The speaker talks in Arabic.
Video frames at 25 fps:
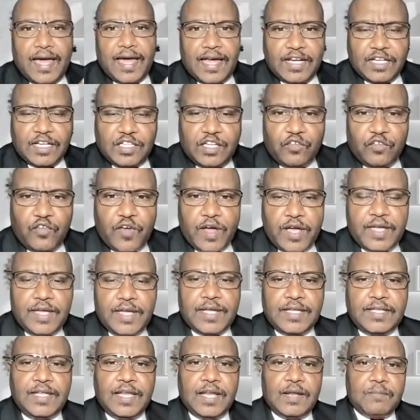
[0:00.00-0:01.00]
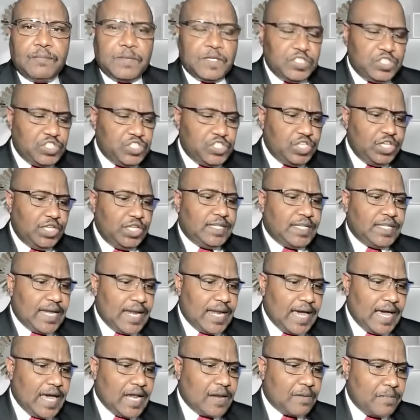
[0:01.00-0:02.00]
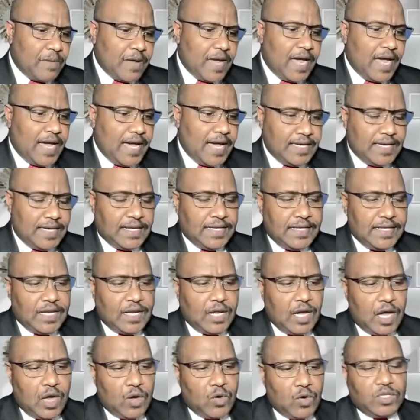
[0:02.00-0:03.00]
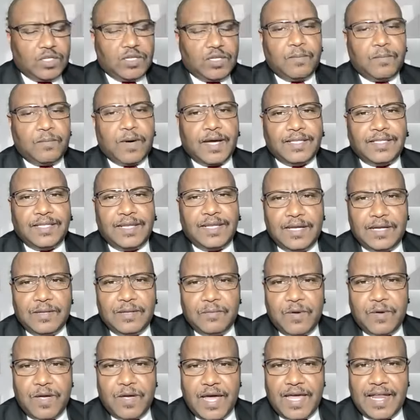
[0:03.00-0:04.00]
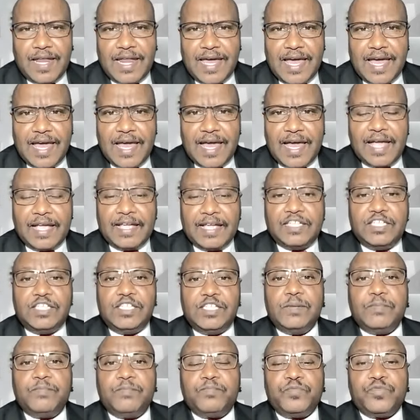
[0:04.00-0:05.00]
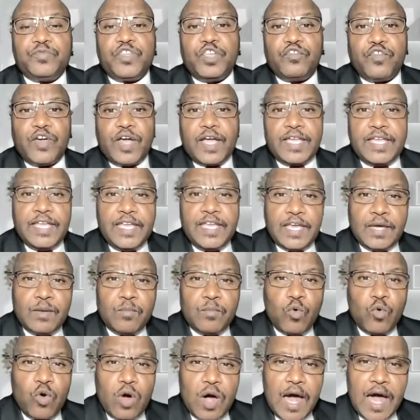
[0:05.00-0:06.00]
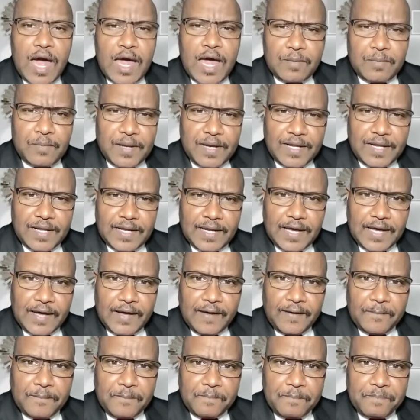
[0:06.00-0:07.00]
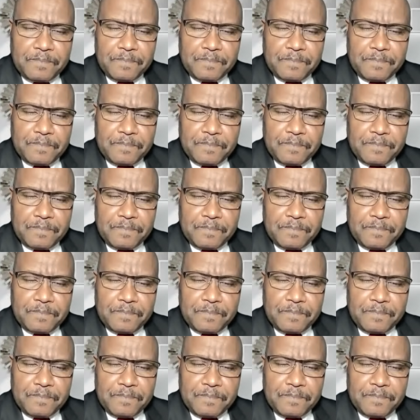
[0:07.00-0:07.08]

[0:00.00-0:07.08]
الاتفاقيه دي لما شلت الاربع حاجات دي حاولت بقدر الامكان اجيب اتفاقيه مقاربه لده